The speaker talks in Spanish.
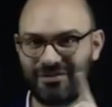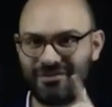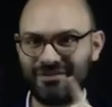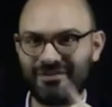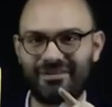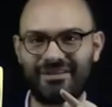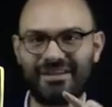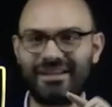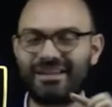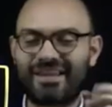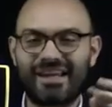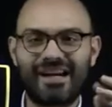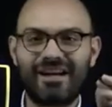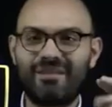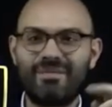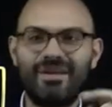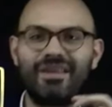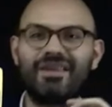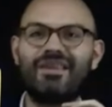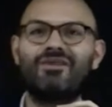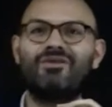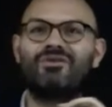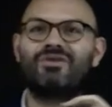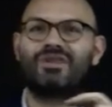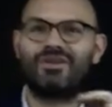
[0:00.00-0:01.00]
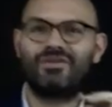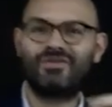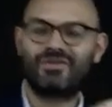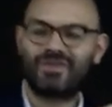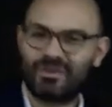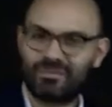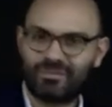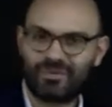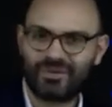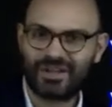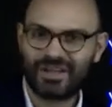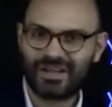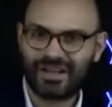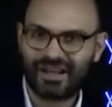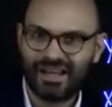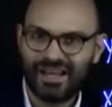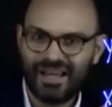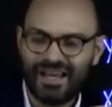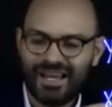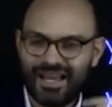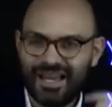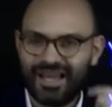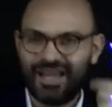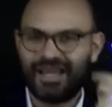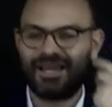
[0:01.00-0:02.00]
literalmente lo tenemos que poner
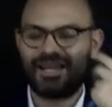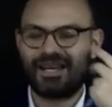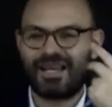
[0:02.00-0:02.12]
en